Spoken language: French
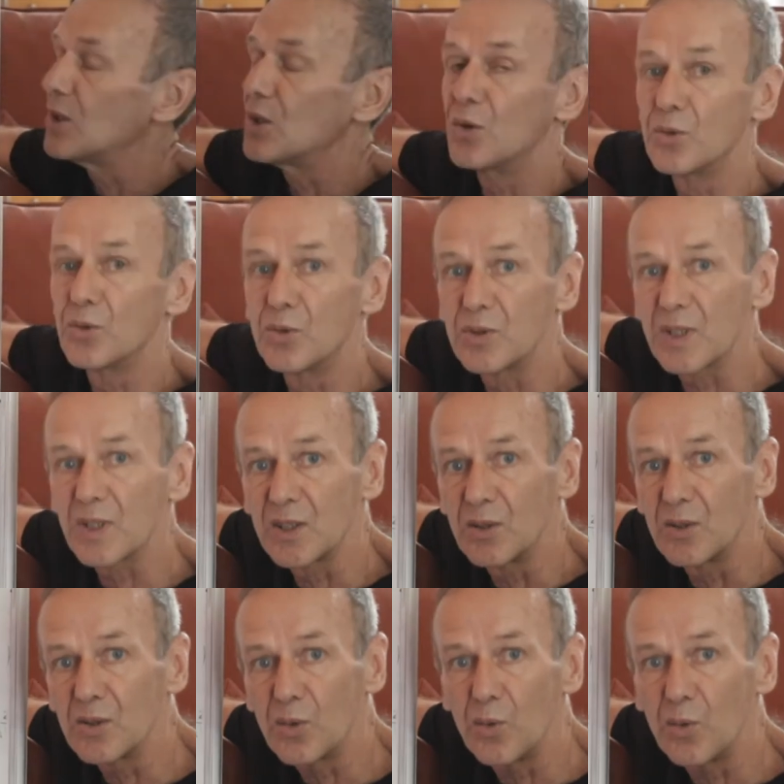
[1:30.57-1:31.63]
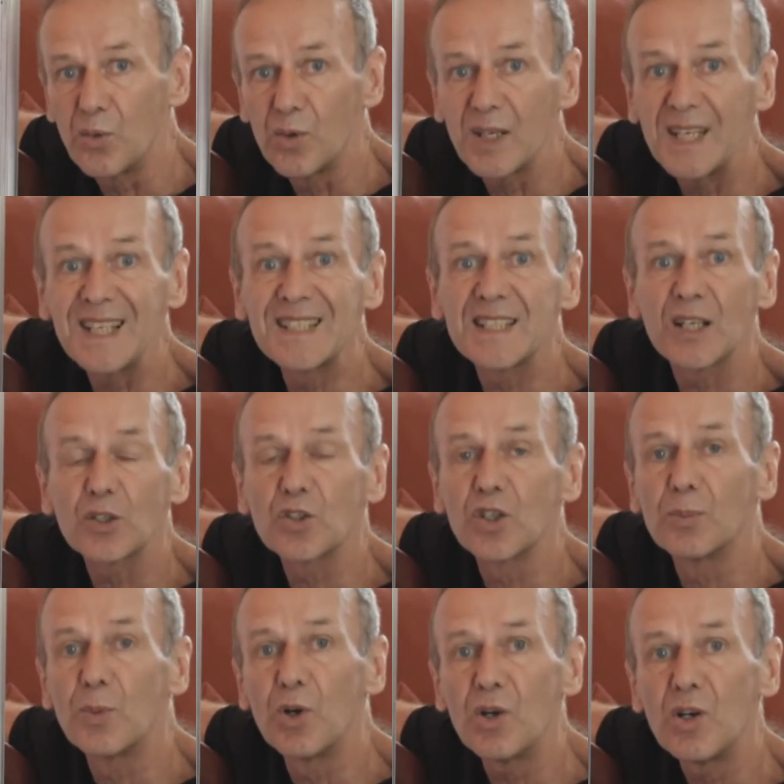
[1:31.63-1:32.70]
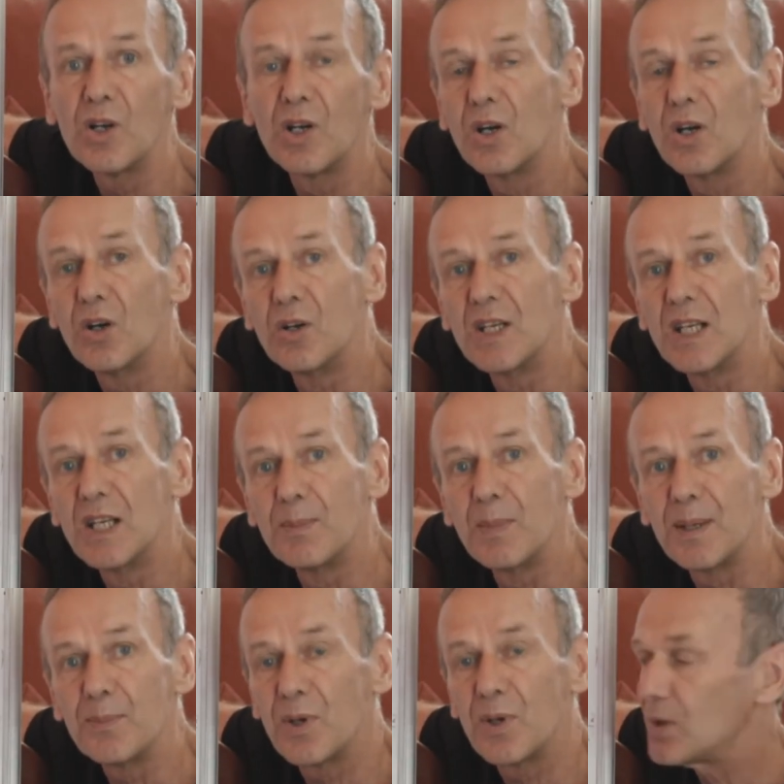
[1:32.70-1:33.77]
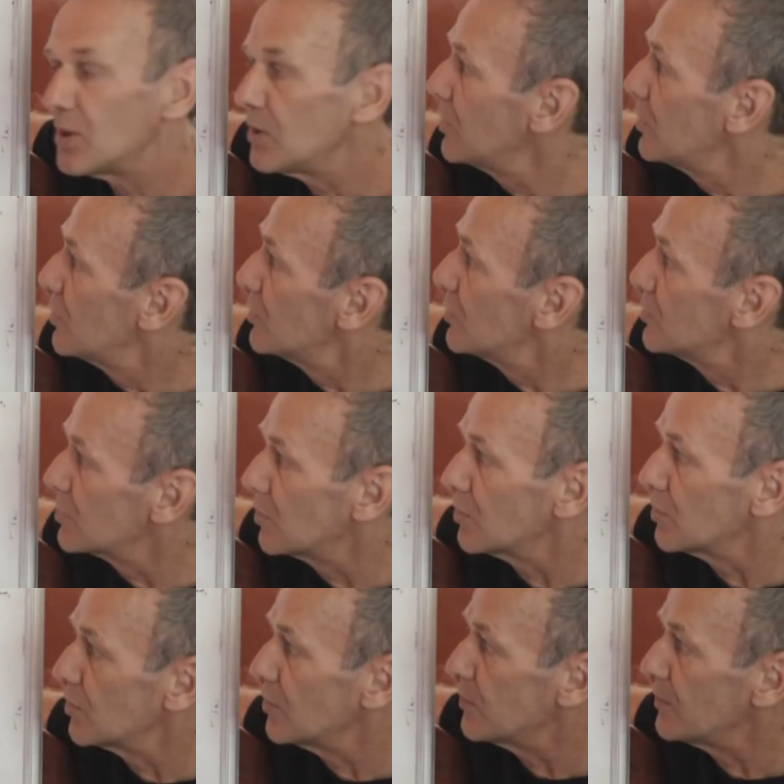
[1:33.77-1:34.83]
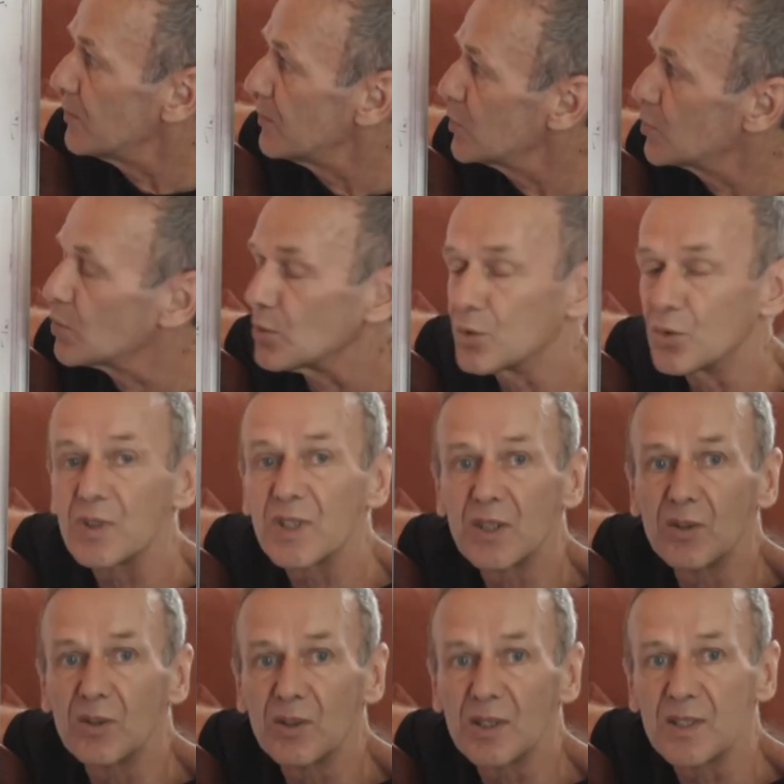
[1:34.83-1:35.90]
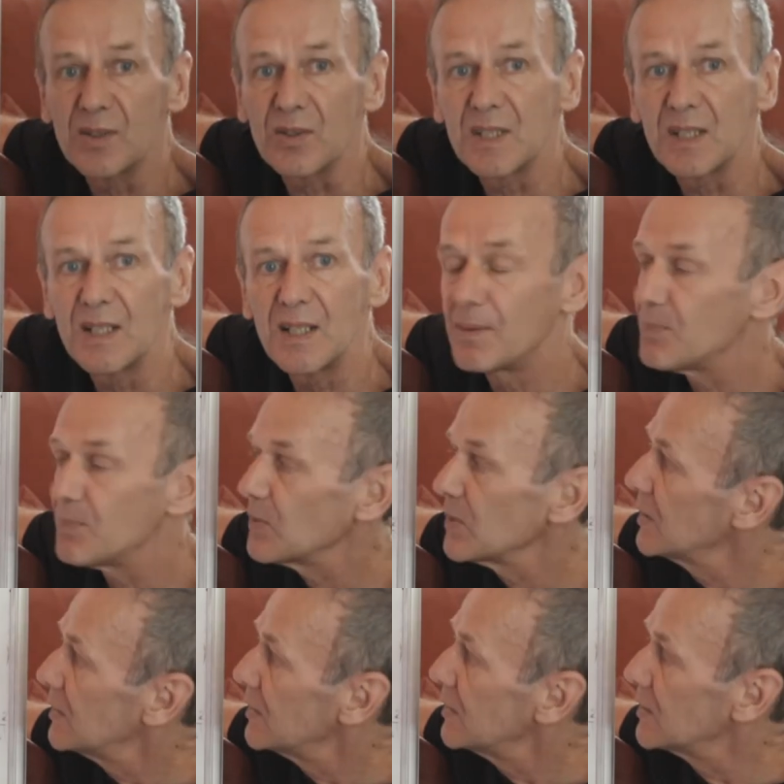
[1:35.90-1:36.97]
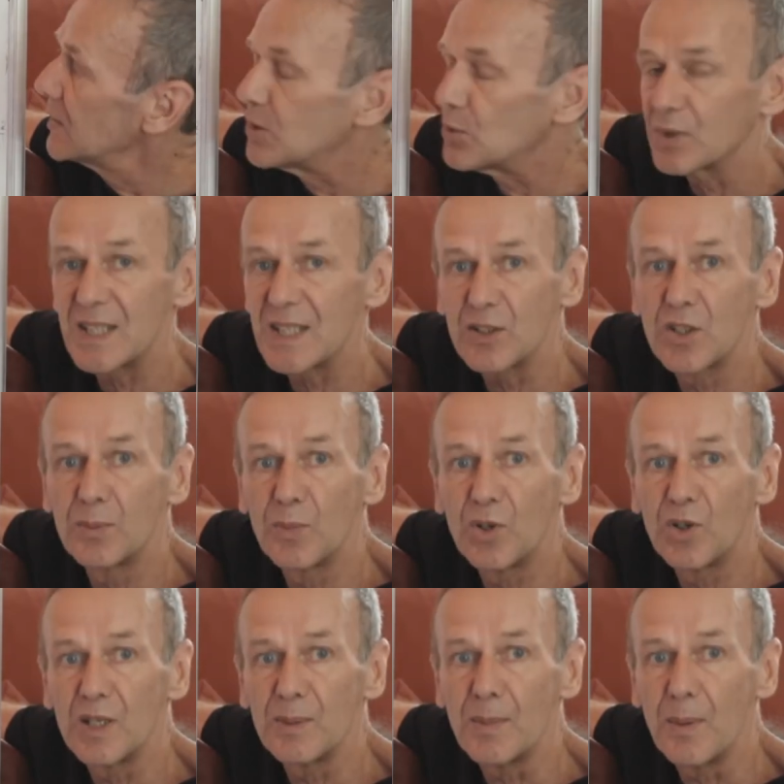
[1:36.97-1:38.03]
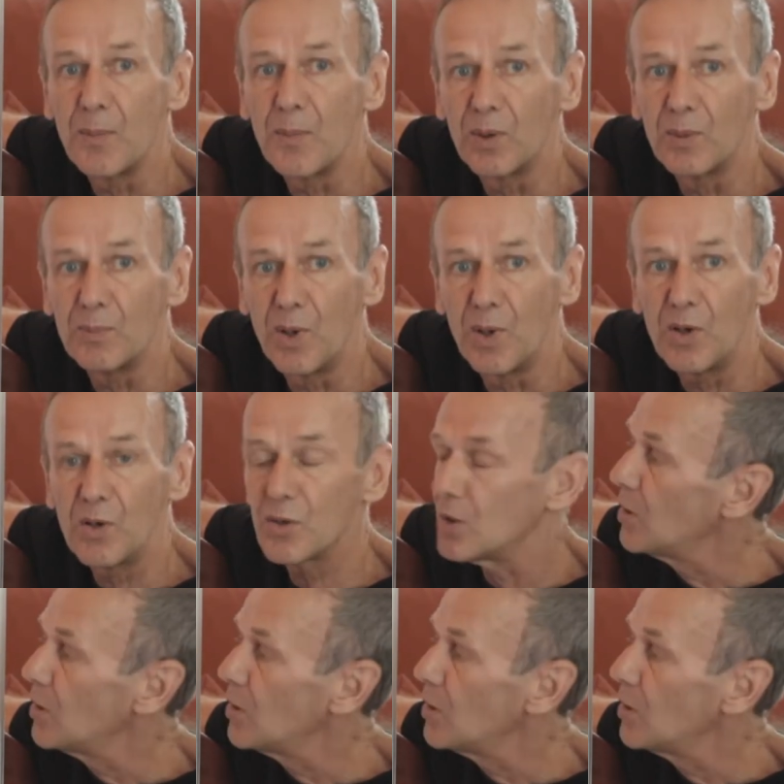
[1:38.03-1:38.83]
euh, deux triangles ont exactement euh, les mêmes angles. Ce sont deux triangles isocèles et qui ont exactement les mêmes angles.